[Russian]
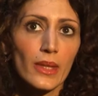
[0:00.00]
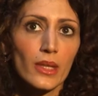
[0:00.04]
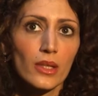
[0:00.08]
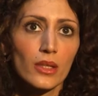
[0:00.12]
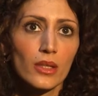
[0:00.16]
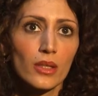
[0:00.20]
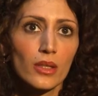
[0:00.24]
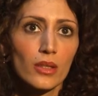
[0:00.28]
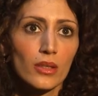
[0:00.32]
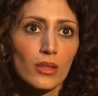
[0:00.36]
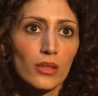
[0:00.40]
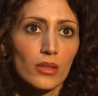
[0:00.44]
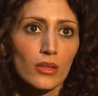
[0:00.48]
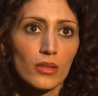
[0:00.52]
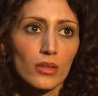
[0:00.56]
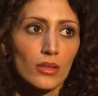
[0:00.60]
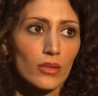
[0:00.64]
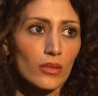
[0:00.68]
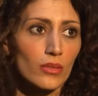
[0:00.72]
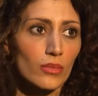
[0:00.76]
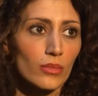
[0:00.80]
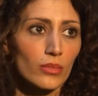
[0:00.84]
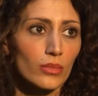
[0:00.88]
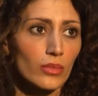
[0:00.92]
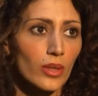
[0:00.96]

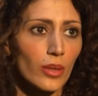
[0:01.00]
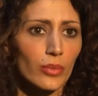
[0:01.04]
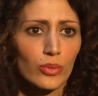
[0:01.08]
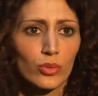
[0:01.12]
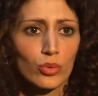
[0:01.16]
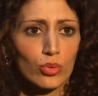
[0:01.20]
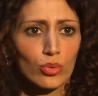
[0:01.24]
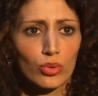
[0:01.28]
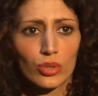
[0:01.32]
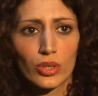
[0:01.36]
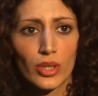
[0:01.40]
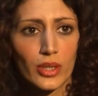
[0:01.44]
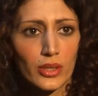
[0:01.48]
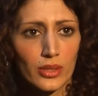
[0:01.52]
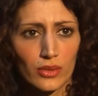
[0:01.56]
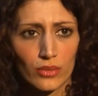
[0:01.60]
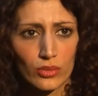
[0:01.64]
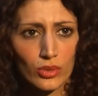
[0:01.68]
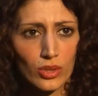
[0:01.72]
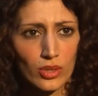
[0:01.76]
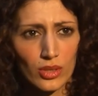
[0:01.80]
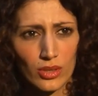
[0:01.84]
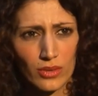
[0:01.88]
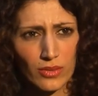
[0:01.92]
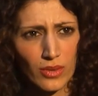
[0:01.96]
и обсуждать
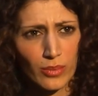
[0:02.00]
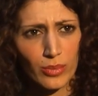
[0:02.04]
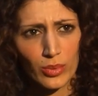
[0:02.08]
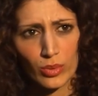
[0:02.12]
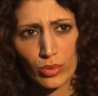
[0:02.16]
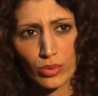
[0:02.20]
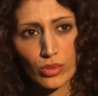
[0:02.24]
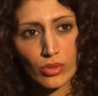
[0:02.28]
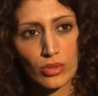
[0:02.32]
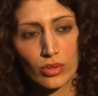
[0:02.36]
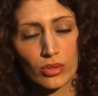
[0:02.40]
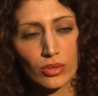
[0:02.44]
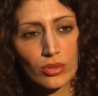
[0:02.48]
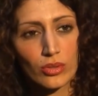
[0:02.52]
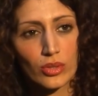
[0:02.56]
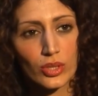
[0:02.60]
вот эти вопросы.